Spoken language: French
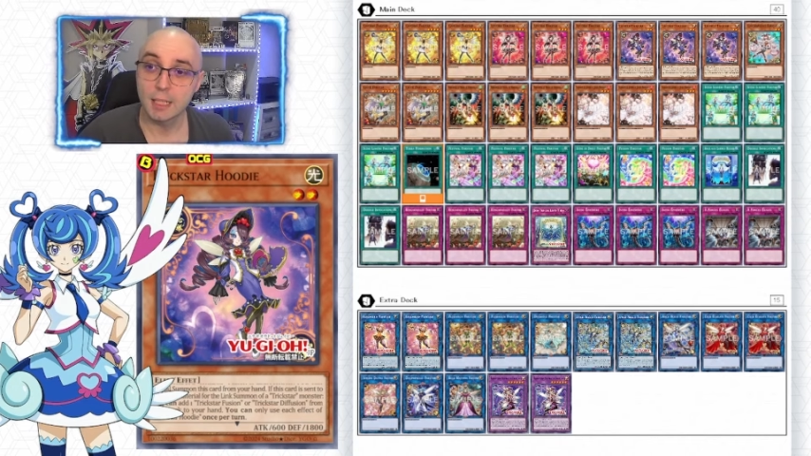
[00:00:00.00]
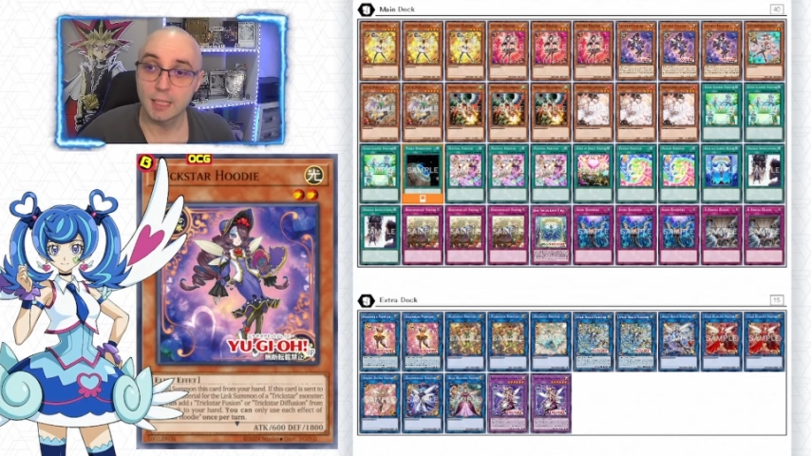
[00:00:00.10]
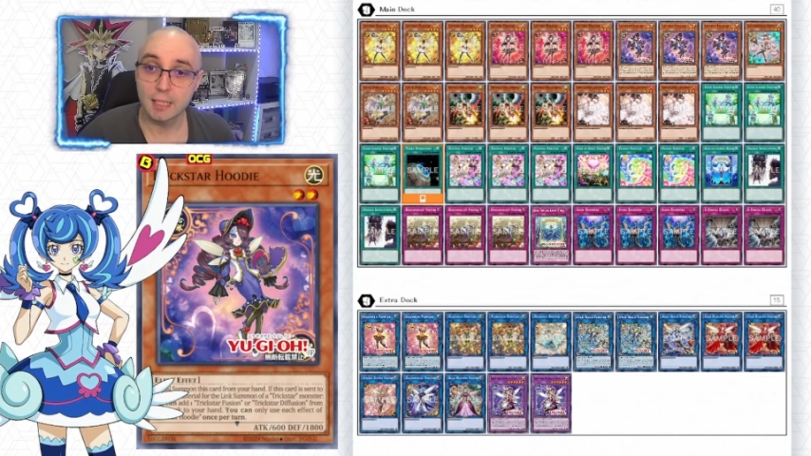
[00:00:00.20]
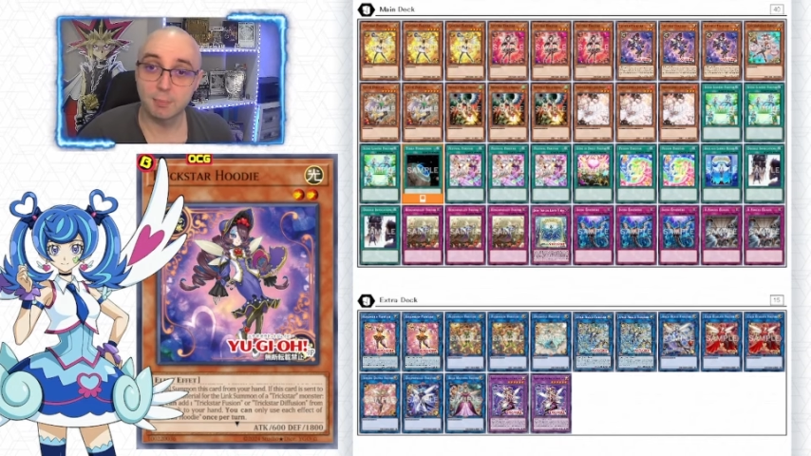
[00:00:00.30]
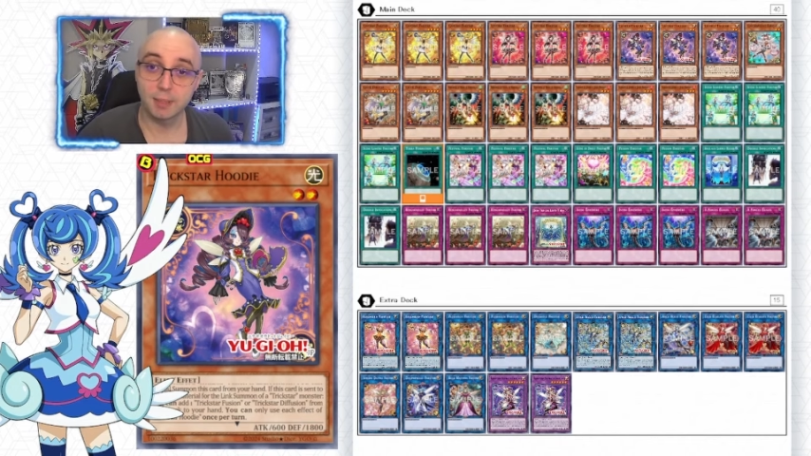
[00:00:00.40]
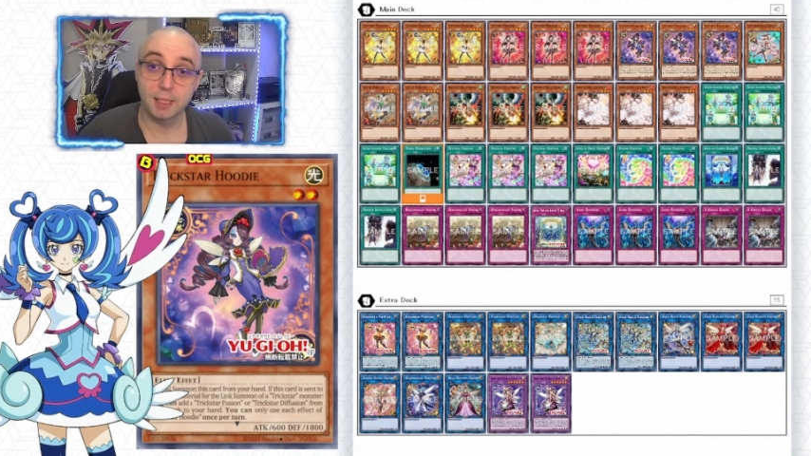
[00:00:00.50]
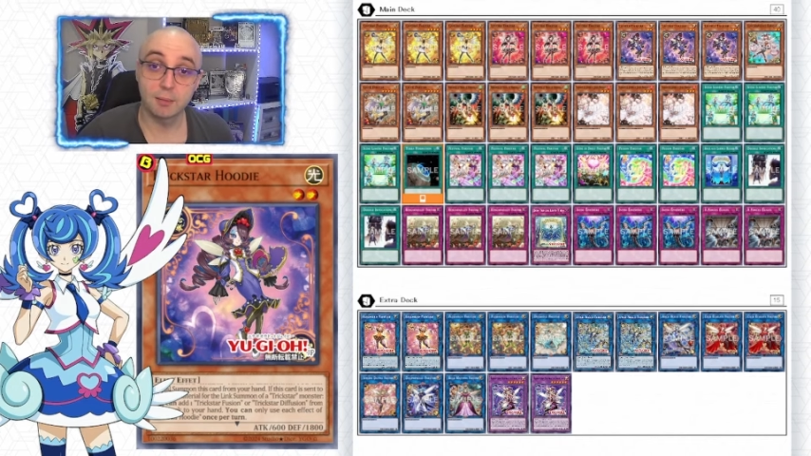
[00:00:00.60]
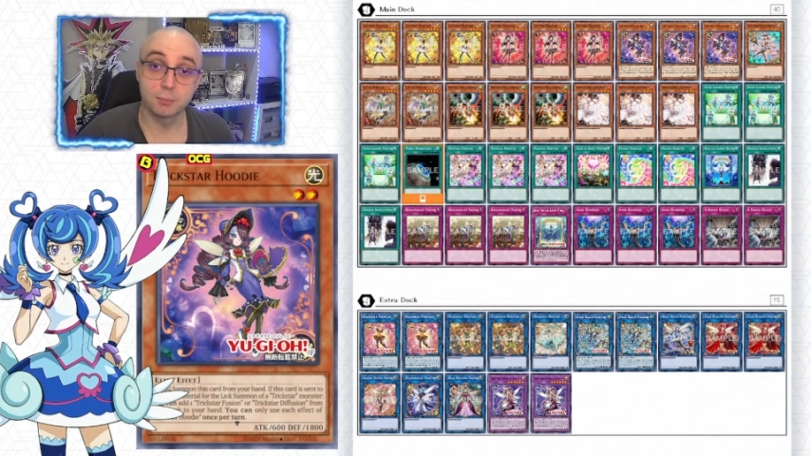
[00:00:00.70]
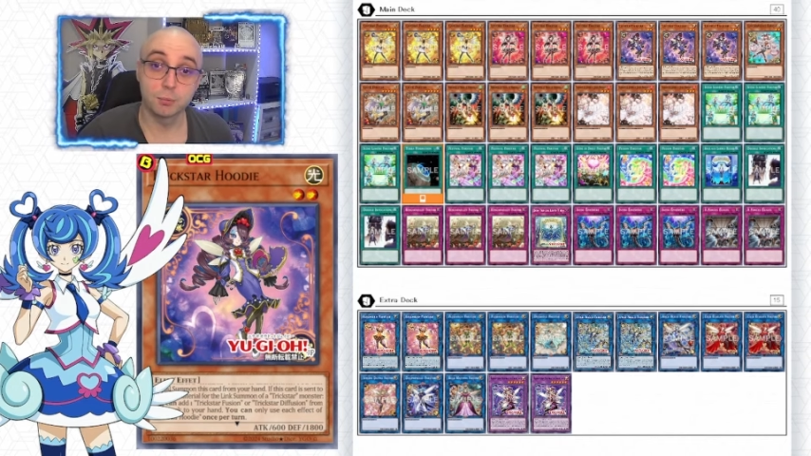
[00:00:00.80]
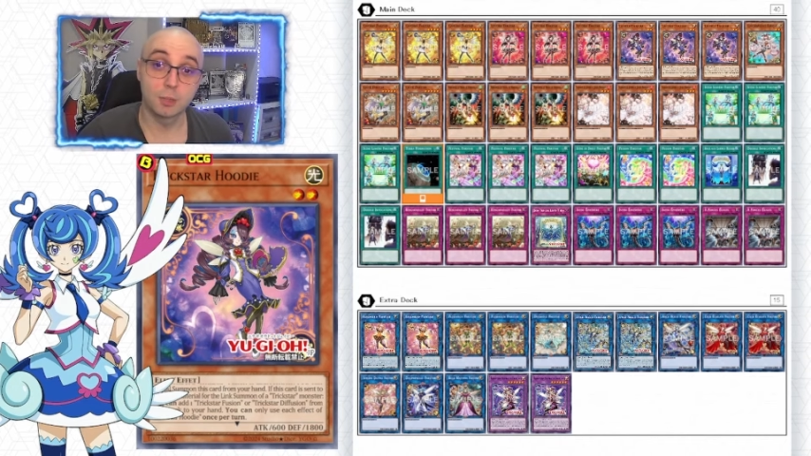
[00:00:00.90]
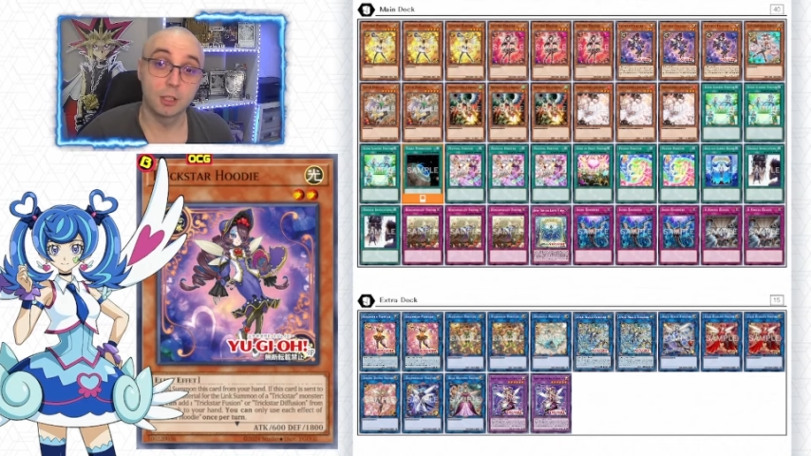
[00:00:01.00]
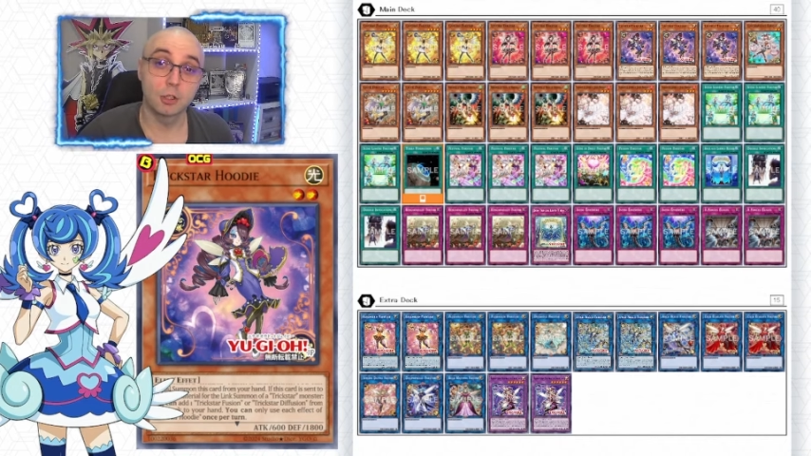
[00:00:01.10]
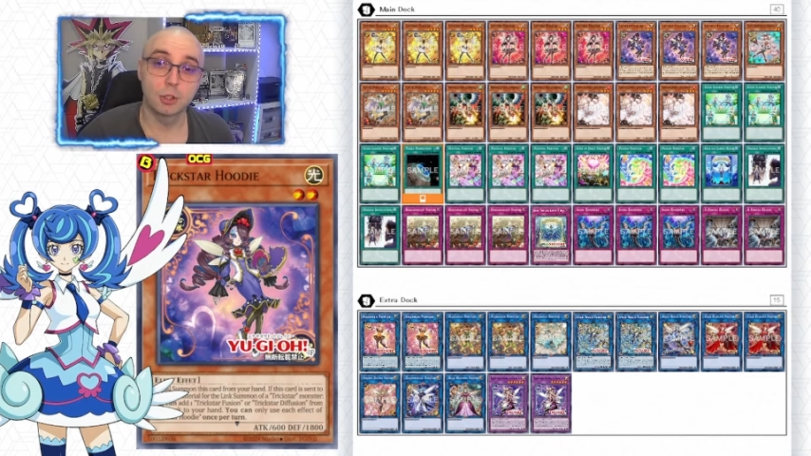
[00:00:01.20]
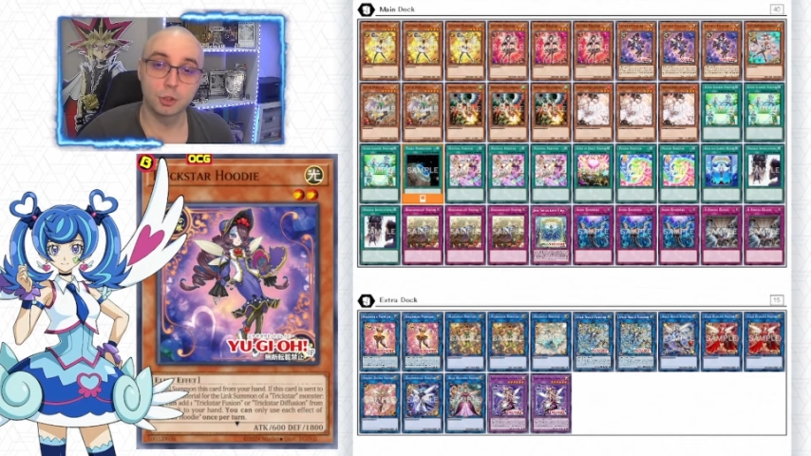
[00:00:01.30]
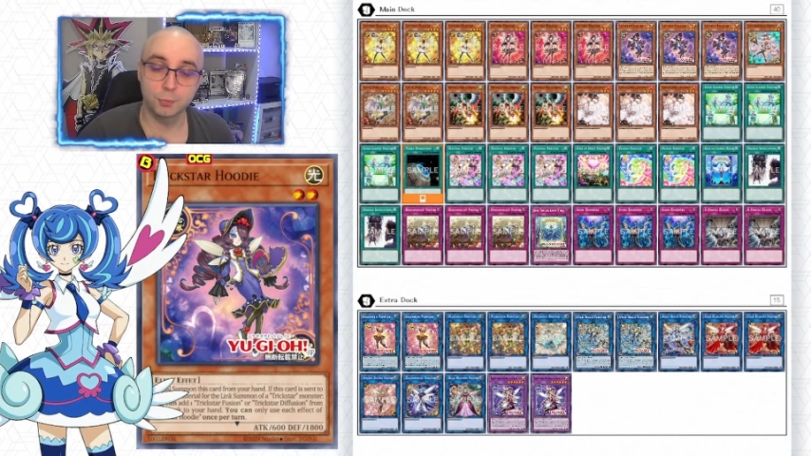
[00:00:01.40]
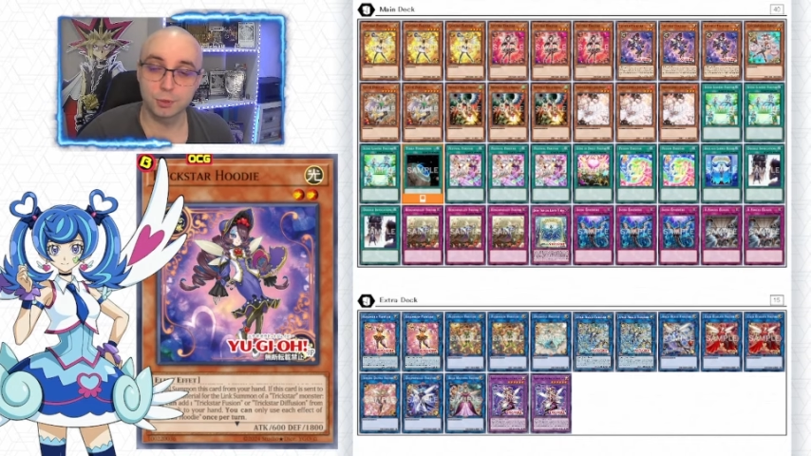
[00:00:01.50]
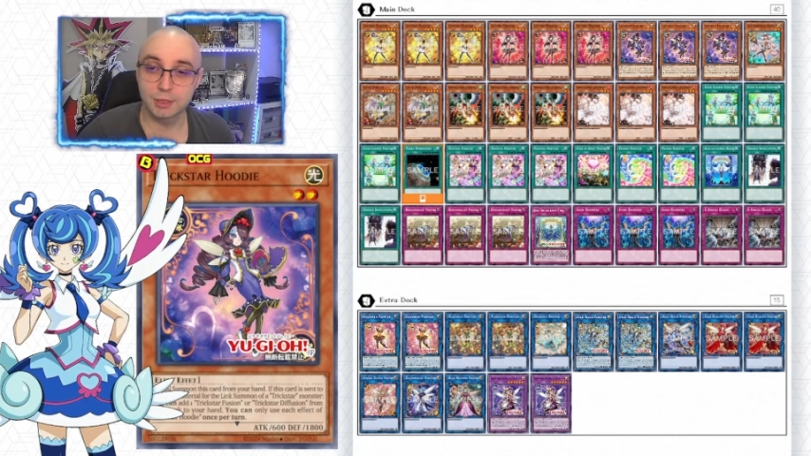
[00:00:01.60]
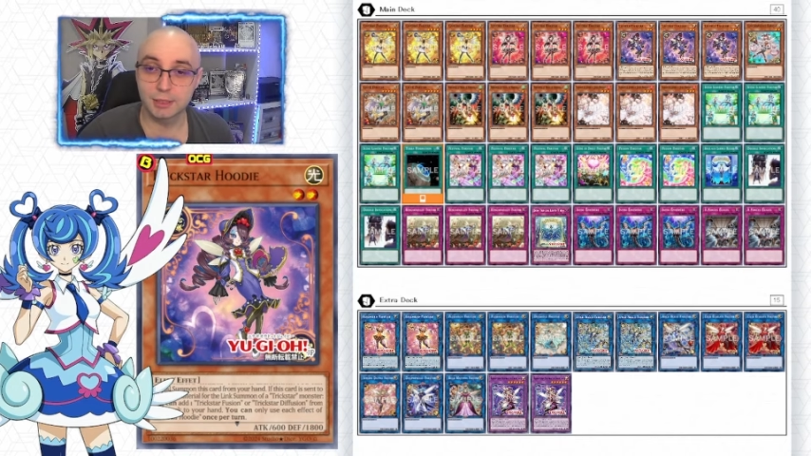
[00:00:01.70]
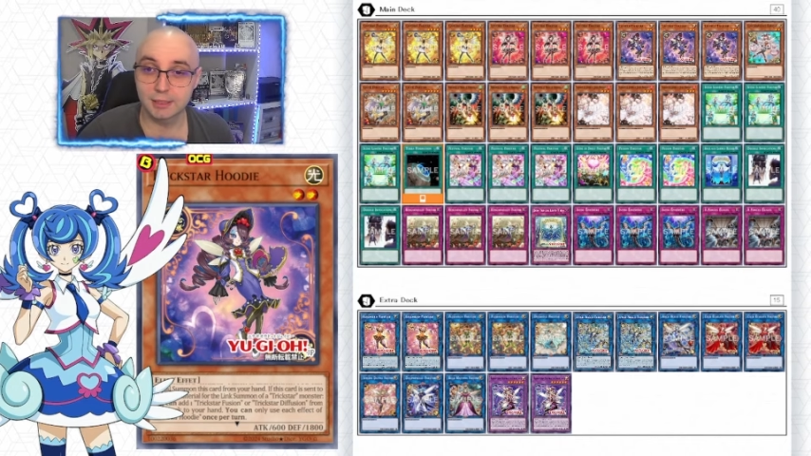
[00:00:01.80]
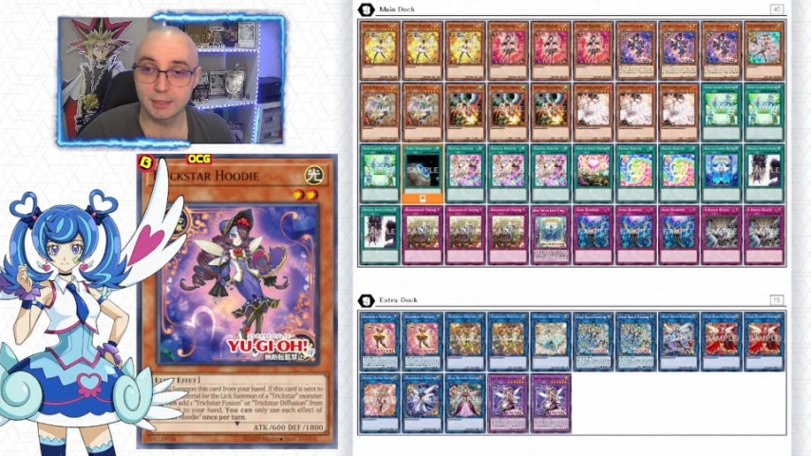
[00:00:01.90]
Et après, bon, alors Cloche
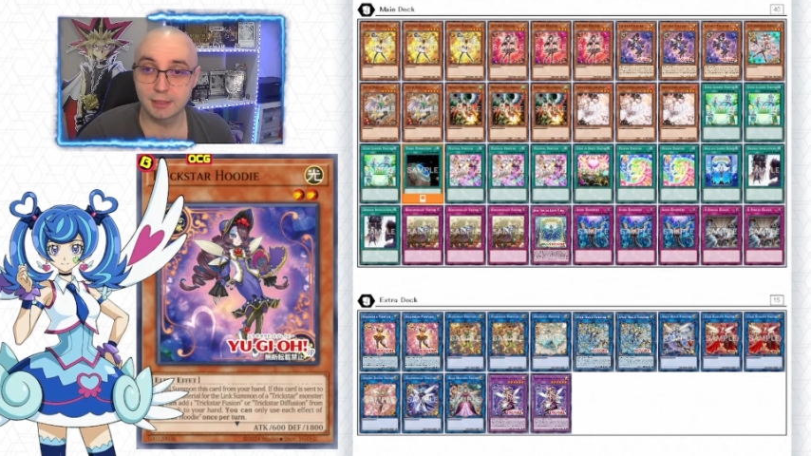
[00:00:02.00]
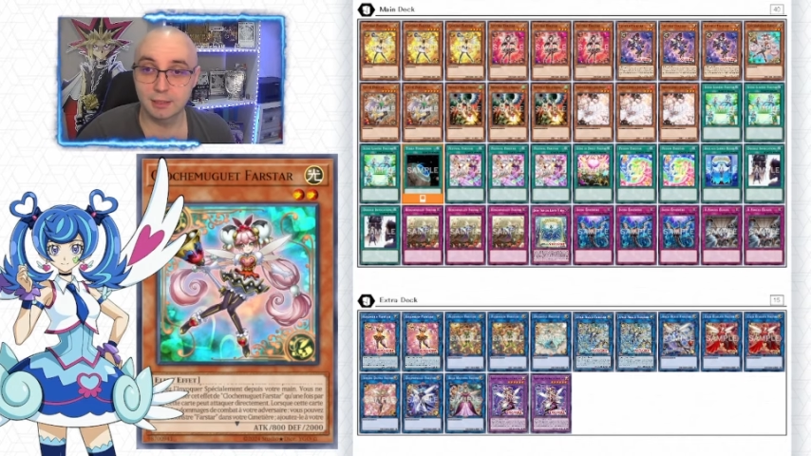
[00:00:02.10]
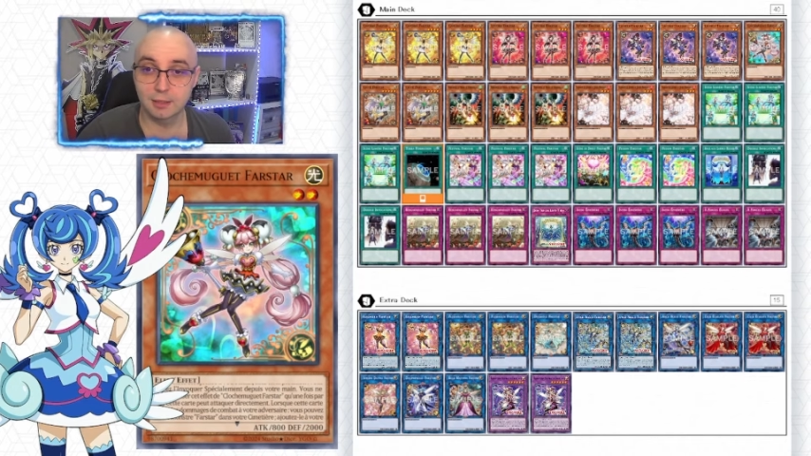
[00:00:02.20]
Muguet,